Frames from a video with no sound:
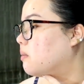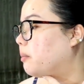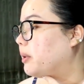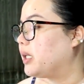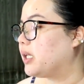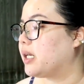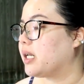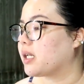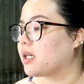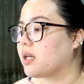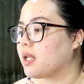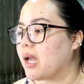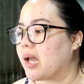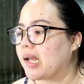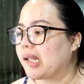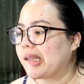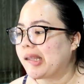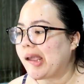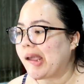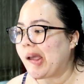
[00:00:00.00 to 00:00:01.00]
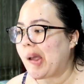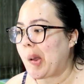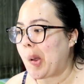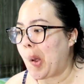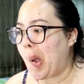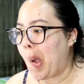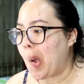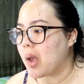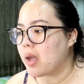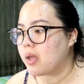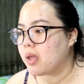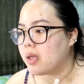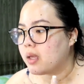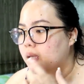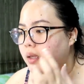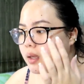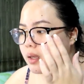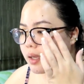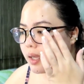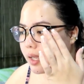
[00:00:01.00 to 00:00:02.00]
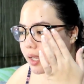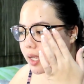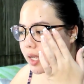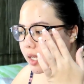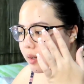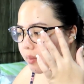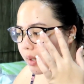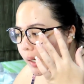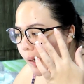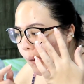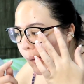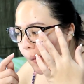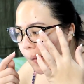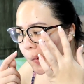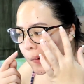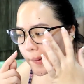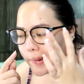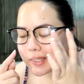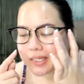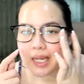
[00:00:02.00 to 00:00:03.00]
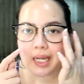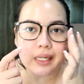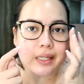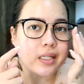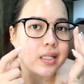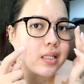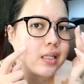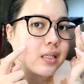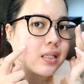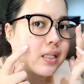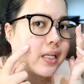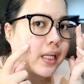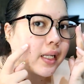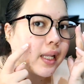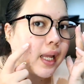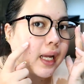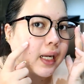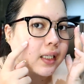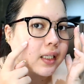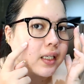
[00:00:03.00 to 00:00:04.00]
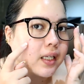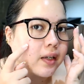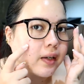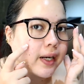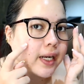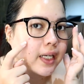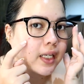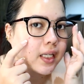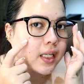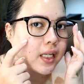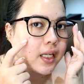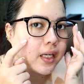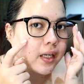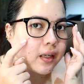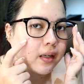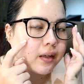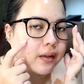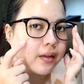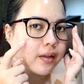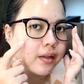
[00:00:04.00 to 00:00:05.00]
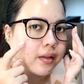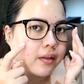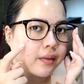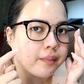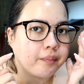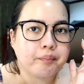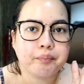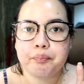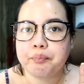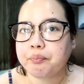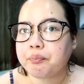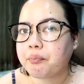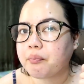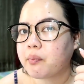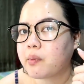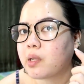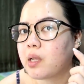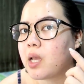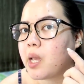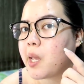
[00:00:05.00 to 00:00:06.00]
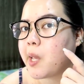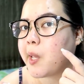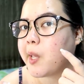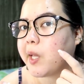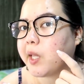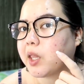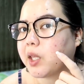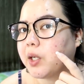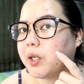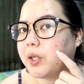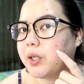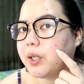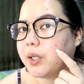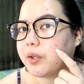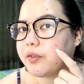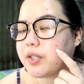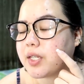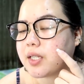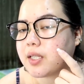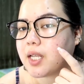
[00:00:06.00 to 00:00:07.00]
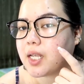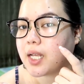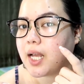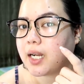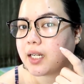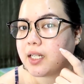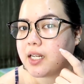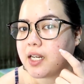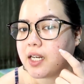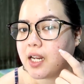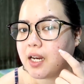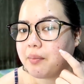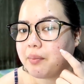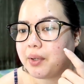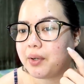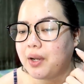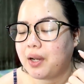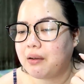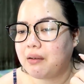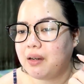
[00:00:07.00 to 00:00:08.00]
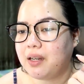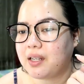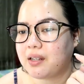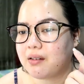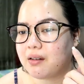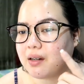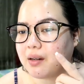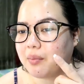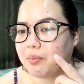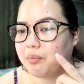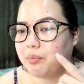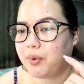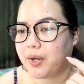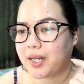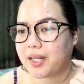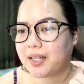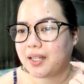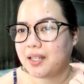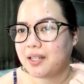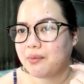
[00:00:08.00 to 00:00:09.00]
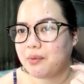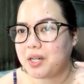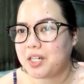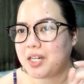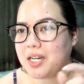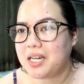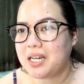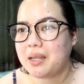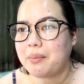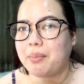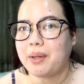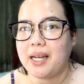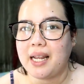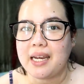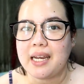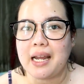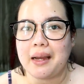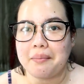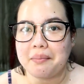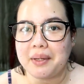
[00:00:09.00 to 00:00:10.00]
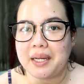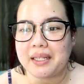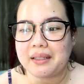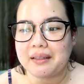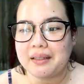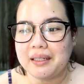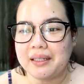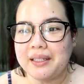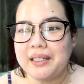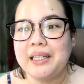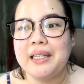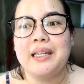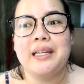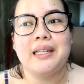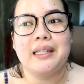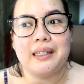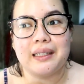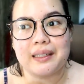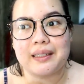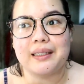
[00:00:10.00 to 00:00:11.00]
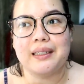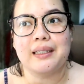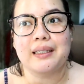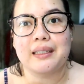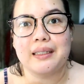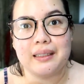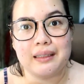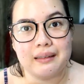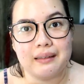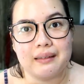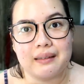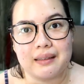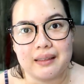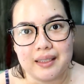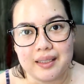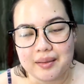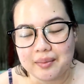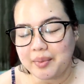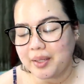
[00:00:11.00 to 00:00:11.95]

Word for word: Pinrek ni ate. And, meron akong isang cystic acne right here. Ito, cystic acne din, pero ako lang yung nag-prick, which hindi pala dapat. Nakagano ka.